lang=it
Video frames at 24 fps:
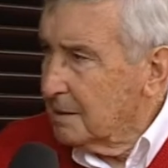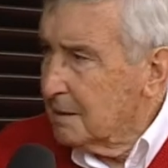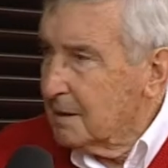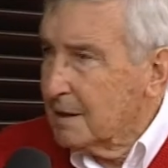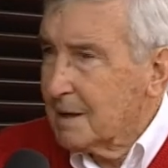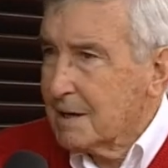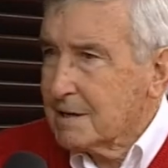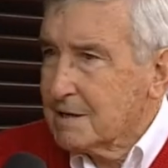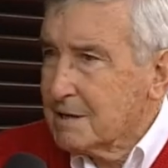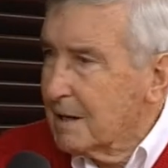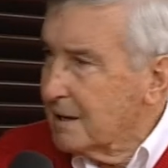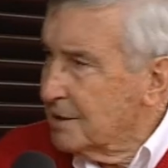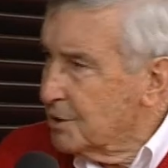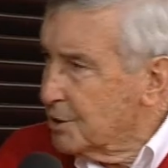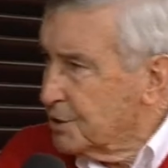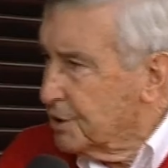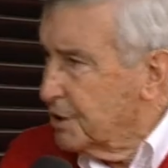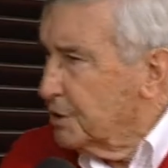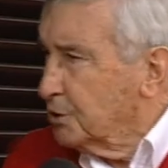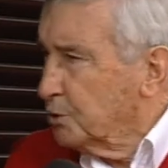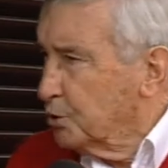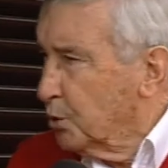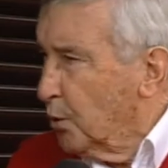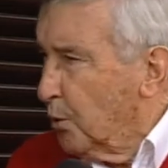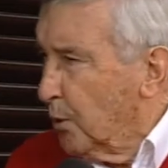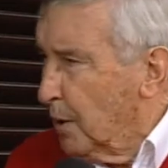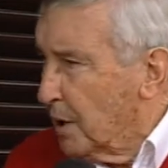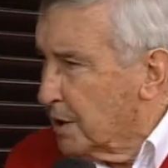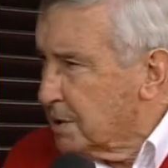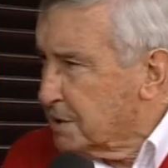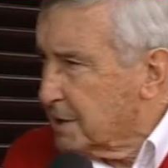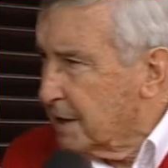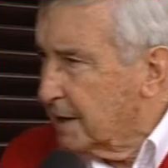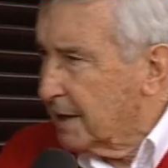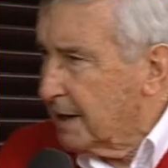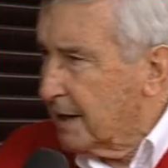la C2
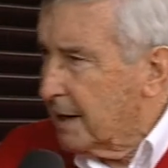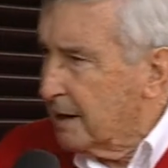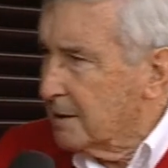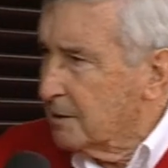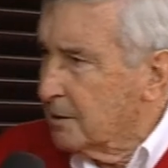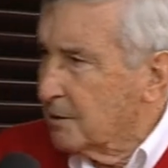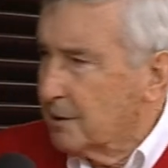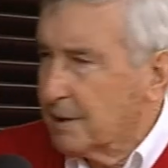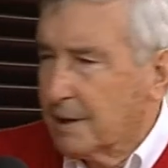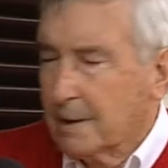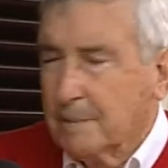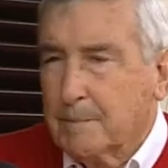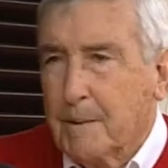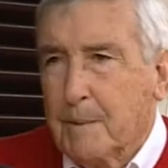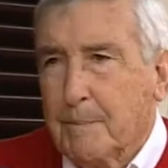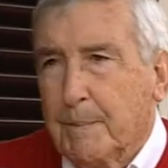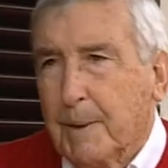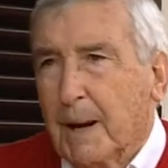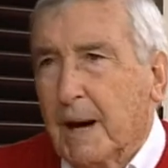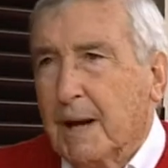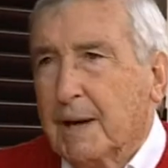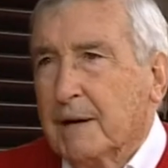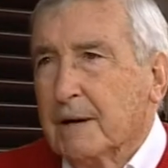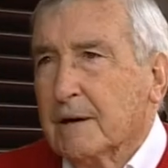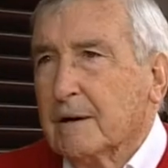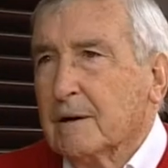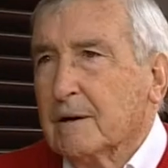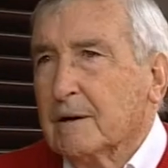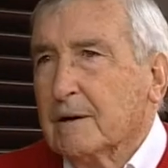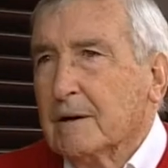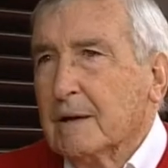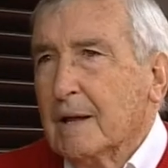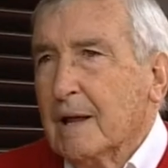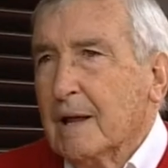c'era allora mi pare, no?